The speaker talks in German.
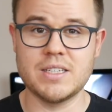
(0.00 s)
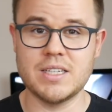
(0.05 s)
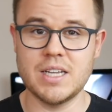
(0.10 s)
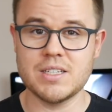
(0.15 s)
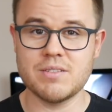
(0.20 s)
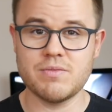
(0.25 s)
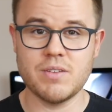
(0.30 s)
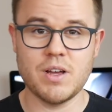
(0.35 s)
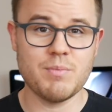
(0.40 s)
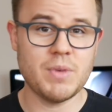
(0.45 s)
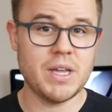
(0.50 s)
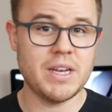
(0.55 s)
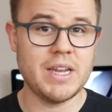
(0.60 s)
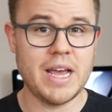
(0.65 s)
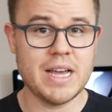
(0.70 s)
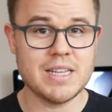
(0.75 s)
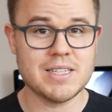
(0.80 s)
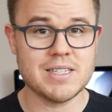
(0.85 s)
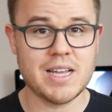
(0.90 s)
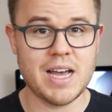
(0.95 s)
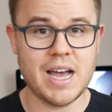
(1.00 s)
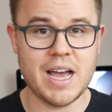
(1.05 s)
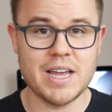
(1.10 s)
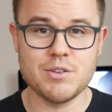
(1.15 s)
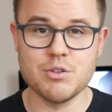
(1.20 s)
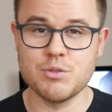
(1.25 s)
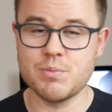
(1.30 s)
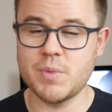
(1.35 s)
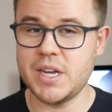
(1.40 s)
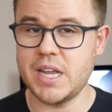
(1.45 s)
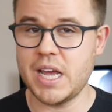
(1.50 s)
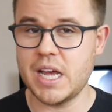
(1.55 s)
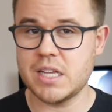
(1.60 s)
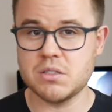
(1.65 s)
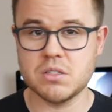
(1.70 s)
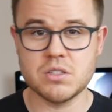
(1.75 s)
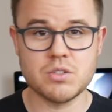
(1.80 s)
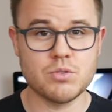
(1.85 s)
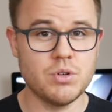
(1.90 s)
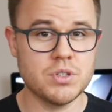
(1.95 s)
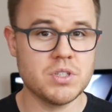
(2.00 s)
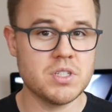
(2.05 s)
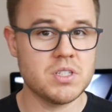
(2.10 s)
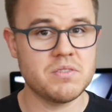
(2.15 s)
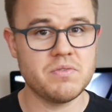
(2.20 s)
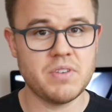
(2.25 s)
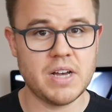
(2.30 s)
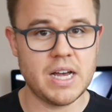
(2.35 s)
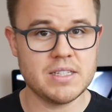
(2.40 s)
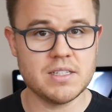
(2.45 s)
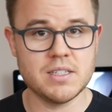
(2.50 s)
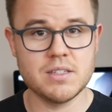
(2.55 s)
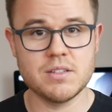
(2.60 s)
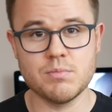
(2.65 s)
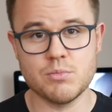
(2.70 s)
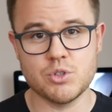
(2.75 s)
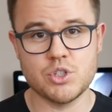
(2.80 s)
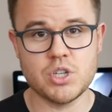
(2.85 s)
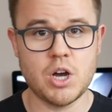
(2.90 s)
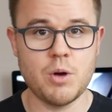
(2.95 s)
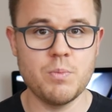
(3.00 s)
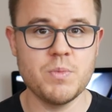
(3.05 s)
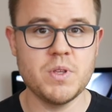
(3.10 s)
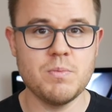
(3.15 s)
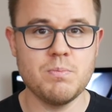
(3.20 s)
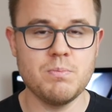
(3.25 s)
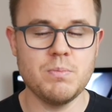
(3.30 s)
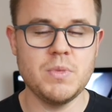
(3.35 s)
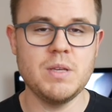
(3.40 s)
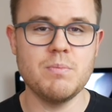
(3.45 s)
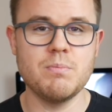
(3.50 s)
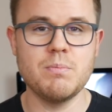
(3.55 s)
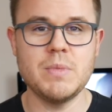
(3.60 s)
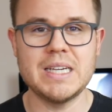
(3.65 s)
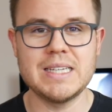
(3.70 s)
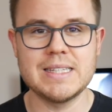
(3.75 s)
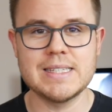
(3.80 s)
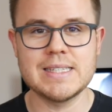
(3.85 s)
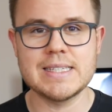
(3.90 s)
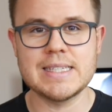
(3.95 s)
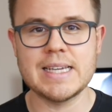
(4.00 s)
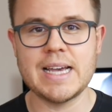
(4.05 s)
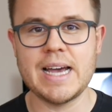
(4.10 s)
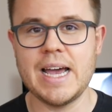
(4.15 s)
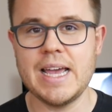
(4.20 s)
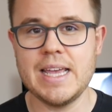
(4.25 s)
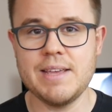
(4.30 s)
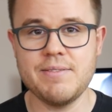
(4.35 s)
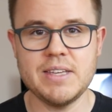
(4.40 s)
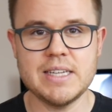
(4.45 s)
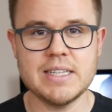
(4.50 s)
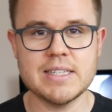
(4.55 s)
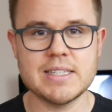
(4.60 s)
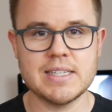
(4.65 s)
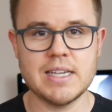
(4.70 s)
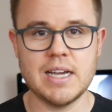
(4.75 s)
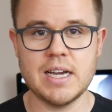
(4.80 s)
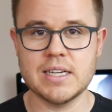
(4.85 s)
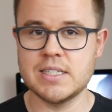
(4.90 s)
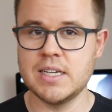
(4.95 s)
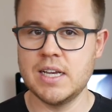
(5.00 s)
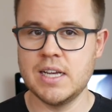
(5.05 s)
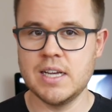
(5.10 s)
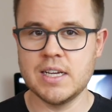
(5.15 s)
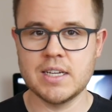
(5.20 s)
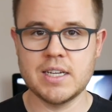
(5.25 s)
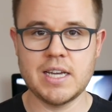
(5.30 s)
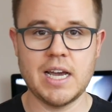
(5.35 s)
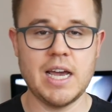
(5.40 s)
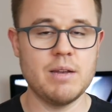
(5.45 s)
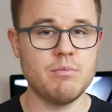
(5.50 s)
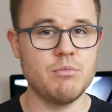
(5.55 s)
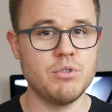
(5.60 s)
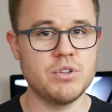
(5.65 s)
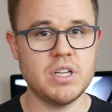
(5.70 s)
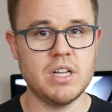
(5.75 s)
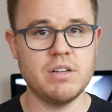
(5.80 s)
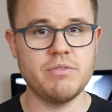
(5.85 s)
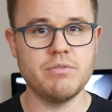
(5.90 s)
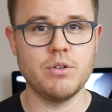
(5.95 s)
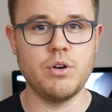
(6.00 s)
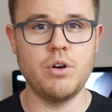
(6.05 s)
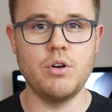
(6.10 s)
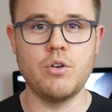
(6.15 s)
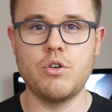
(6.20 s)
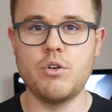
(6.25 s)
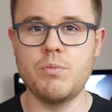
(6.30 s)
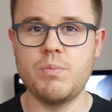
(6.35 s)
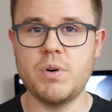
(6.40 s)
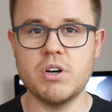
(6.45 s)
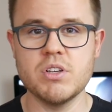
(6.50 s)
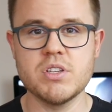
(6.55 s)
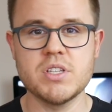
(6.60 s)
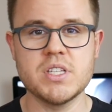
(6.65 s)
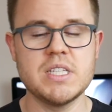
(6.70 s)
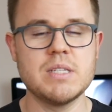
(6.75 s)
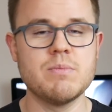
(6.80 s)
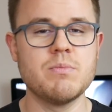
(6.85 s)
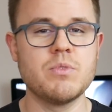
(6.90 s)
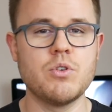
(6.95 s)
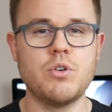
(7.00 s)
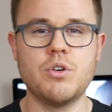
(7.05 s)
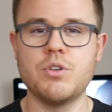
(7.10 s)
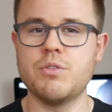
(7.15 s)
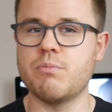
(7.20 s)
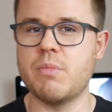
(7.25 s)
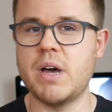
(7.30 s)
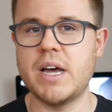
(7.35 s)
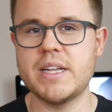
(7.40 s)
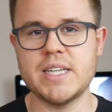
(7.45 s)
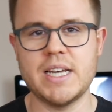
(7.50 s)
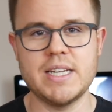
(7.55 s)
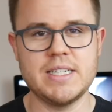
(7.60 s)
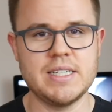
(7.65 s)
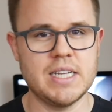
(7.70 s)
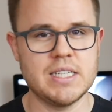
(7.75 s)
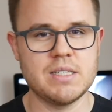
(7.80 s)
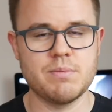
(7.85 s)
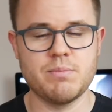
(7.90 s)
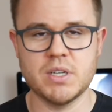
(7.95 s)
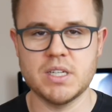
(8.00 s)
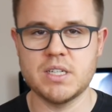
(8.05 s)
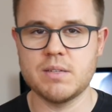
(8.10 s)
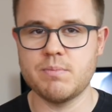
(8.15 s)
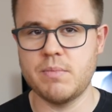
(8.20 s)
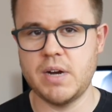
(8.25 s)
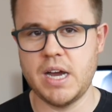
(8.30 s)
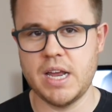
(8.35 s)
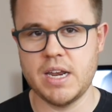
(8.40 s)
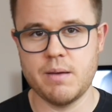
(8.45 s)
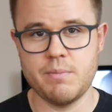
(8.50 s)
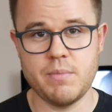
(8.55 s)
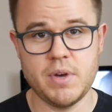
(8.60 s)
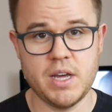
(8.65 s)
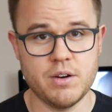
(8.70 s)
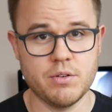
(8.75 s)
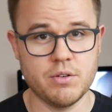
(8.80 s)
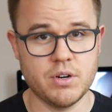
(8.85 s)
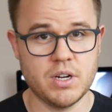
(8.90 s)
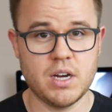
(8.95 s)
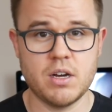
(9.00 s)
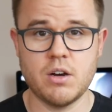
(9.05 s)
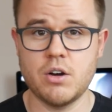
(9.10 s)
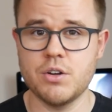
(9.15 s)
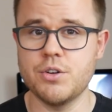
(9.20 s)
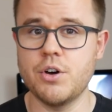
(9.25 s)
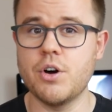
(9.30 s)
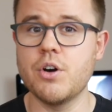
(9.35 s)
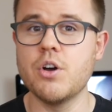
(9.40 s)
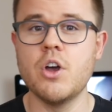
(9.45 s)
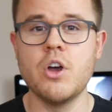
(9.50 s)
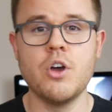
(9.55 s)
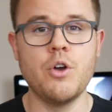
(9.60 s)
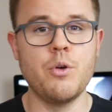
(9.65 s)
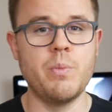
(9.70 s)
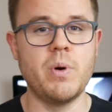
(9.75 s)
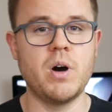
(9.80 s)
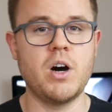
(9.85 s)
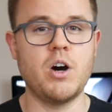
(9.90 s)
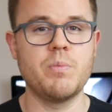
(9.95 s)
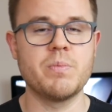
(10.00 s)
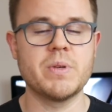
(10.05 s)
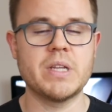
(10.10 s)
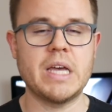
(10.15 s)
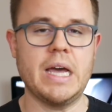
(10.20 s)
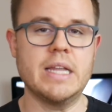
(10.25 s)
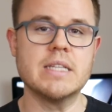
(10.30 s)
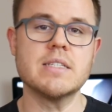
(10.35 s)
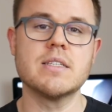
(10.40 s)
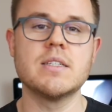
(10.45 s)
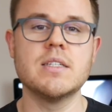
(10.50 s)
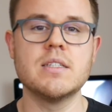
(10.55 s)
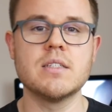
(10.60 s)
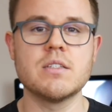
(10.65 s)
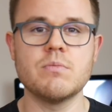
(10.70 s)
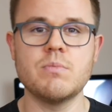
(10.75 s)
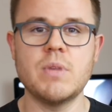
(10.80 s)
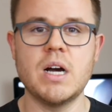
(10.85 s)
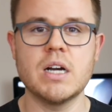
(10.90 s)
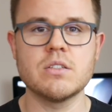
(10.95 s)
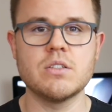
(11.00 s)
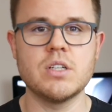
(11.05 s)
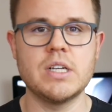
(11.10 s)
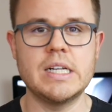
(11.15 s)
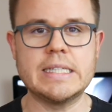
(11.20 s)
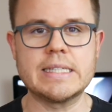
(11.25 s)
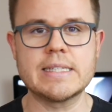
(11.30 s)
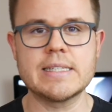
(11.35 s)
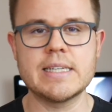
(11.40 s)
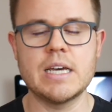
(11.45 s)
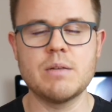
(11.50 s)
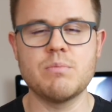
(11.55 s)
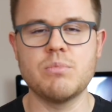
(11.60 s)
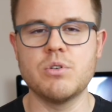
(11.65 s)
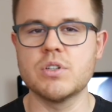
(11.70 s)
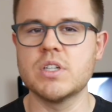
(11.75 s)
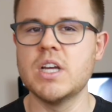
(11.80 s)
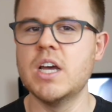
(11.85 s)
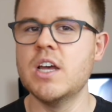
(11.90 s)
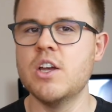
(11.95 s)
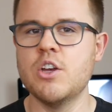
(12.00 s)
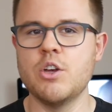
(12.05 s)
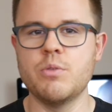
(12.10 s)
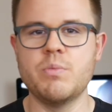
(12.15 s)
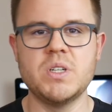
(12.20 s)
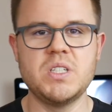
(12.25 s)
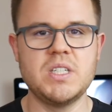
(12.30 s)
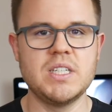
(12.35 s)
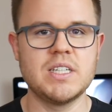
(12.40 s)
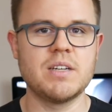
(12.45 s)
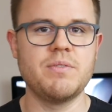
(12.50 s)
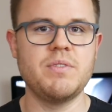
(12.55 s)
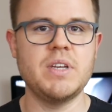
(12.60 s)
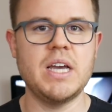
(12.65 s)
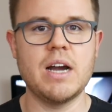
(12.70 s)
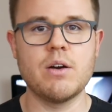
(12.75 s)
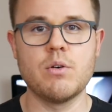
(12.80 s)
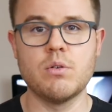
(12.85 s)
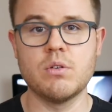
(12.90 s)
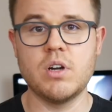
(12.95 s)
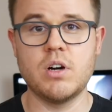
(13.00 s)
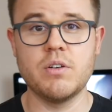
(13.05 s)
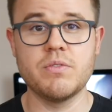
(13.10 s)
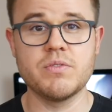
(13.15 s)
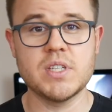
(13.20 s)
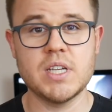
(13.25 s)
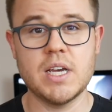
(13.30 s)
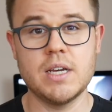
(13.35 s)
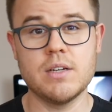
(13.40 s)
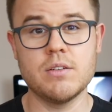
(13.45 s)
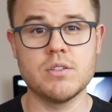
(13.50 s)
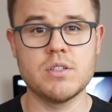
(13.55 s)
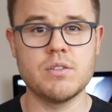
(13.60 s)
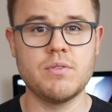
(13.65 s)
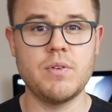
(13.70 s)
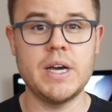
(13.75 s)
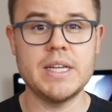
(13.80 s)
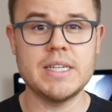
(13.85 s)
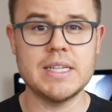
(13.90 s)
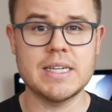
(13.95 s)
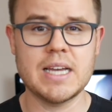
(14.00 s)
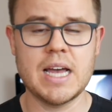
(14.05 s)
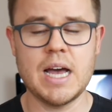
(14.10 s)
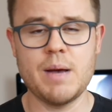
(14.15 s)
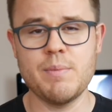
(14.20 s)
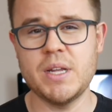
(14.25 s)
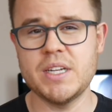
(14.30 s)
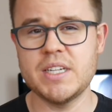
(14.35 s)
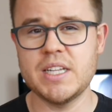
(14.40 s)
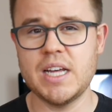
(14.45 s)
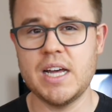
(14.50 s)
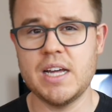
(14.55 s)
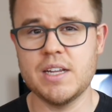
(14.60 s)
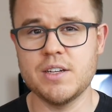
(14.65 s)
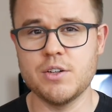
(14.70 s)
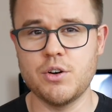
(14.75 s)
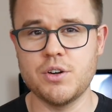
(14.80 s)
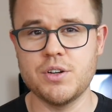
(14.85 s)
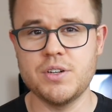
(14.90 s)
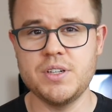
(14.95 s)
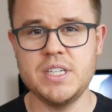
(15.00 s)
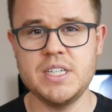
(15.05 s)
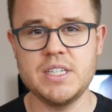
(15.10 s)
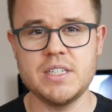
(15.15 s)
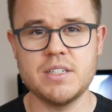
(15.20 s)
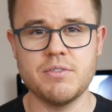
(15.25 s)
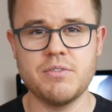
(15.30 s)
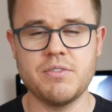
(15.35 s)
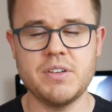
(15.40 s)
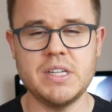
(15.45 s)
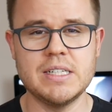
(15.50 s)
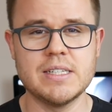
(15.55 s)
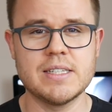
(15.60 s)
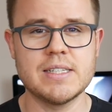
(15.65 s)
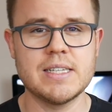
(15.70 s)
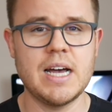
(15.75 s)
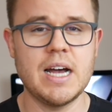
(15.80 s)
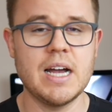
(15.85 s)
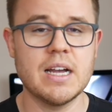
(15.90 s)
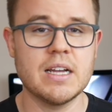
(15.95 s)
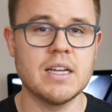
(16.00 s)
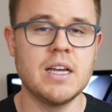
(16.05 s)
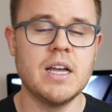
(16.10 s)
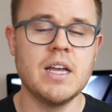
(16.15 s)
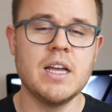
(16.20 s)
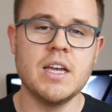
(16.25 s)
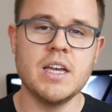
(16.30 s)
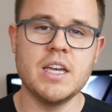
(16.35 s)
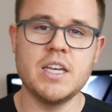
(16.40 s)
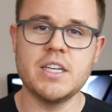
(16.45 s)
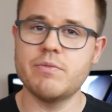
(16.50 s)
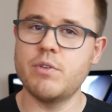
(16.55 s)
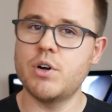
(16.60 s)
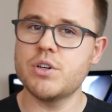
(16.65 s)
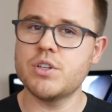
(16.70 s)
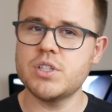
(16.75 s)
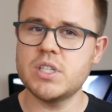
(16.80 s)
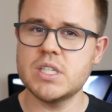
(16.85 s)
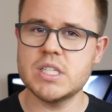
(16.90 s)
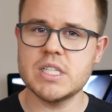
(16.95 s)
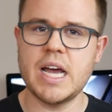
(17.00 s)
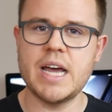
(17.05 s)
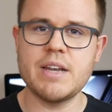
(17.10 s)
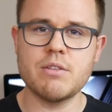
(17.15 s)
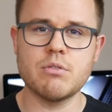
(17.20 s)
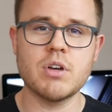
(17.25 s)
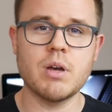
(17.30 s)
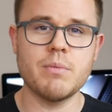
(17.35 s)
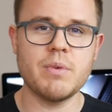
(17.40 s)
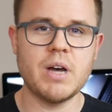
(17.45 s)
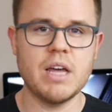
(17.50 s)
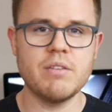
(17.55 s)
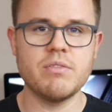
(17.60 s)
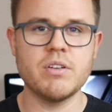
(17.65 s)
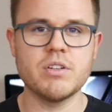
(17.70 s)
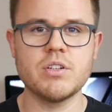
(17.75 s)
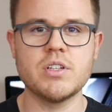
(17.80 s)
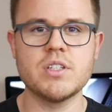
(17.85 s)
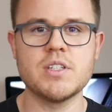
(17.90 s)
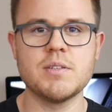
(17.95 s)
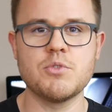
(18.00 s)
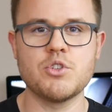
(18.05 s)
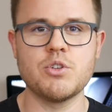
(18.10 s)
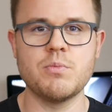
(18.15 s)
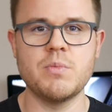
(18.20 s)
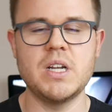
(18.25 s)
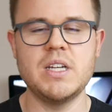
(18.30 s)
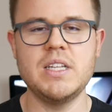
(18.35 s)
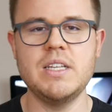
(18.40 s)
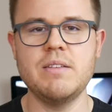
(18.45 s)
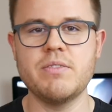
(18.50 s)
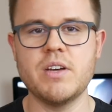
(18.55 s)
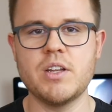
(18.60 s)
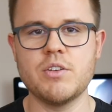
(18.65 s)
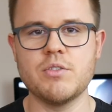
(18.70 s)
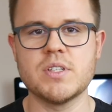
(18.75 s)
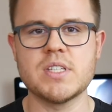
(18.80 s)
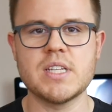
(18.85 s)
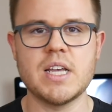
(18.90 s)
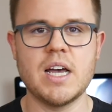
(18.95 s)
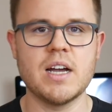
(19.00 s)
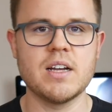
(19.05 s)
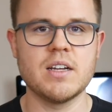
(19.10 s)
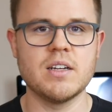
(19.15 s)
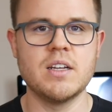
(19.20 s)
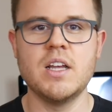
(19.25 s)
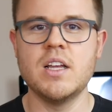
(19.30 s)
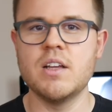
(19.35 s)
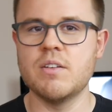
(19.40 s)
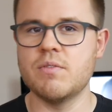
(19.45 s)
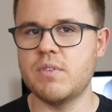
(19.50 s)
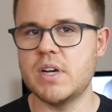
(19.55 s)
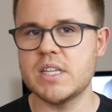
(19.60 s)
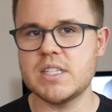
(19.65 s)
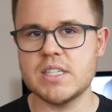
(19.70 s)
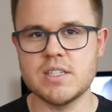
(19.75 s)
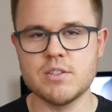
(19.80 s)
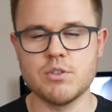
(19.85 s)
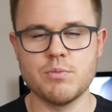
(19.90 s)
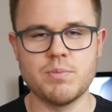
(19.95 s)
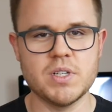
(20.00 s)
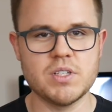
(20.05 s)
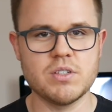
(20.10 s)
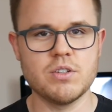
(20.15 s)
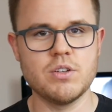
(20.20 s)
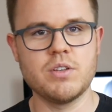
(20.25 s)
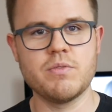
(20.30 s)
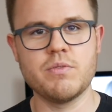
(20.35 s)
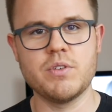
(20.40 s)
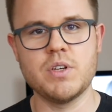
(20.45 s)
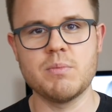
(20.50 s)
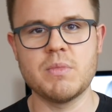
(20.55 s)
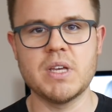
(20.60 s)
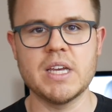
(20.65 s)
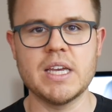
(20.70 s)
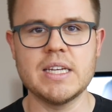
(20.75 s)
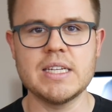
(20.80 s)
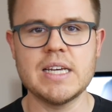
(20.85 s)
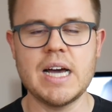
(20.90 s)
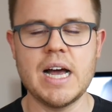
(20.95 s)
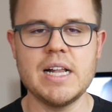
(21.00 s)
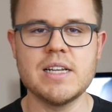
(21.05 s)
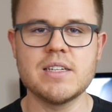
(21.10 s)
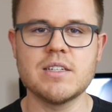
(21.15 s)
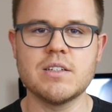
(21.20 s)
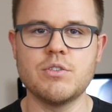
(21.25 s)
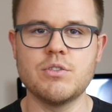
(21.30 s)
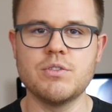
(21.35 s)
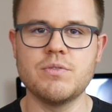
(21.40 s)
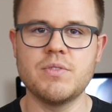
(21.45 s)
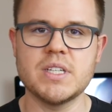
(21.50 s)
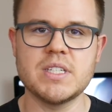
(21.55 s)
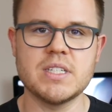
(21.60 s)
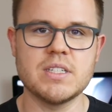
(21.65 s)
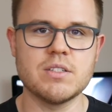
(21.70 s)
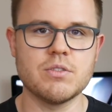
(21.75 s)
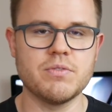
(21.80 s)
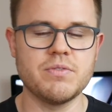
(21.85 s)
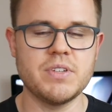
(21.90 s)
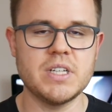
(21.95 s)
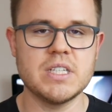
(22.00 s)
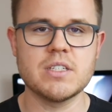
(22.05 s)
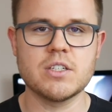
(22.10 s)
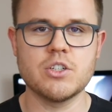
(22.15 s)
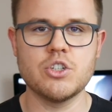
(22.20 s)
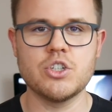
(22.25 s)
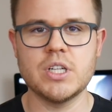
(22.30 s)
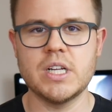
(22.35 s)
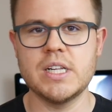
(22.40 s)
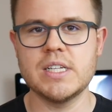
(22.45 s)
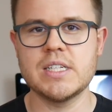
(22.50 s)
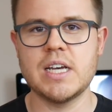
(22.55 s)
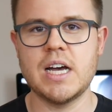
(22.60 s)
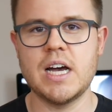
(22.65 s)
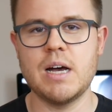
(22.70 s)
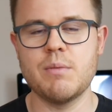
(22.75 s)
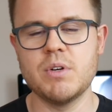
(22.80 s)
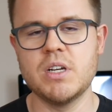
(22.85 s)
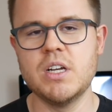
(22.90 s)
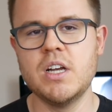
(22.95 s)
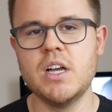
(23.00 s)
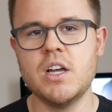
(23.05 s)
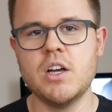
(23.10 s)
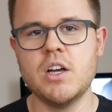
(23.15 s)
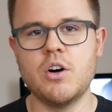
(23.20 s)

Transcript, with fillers: das war mein erster Eindruck, mein erstes kurzes Fazit zum Xiaomi Mi Mix 3. Wie gesagt, kein Modell für Europa. Aus diesem Grund macht ein Testbericht meiner Meinung nach auch noch überhaupt keinen Sinn zum aktuellen Zeitpunkt. Über Dinge wie Akkulaufzeit und so weiter kann man da noch nicht viel sagen. Ich wollte euch diesen Eindruck aber einfach trotzdem schon mal liefern und sagen, was ich so persönlich von dem Gerät halte und was ich so festgestellt habe.